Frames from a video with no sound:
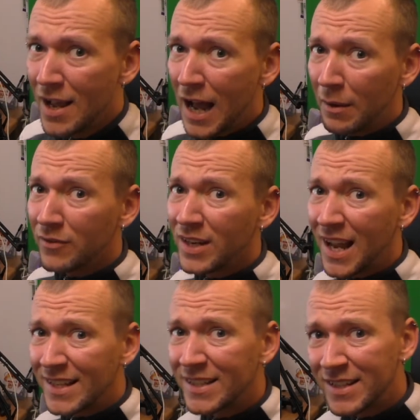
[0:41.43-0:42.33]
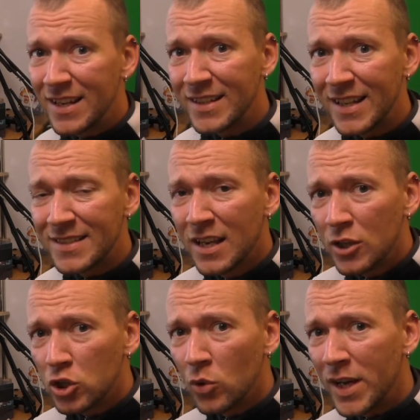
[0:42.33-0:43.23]
Aber wir landen hier jetzt
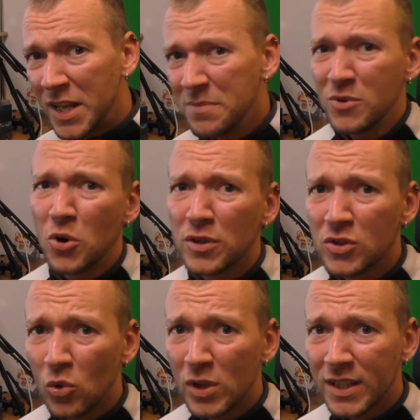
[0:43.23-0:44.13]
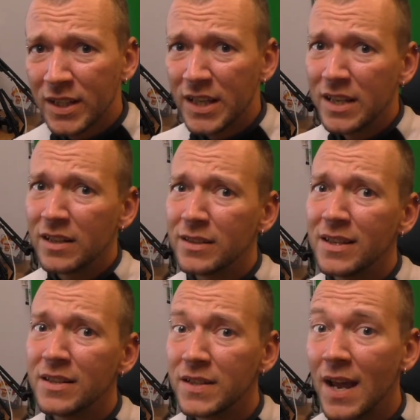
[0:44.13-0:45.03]
schon im Konsolenkrieg
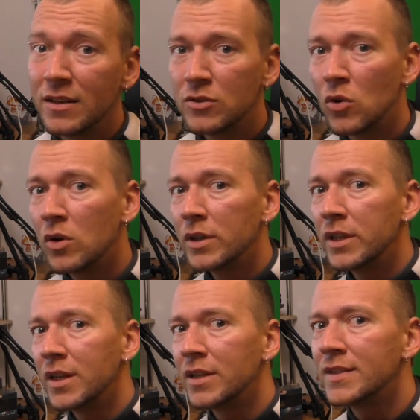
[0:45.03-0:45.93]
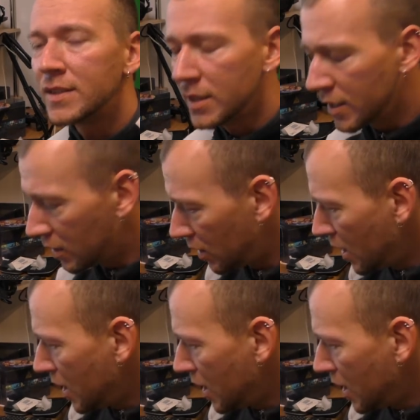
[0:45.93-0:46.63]
Nintendo gegen Sega.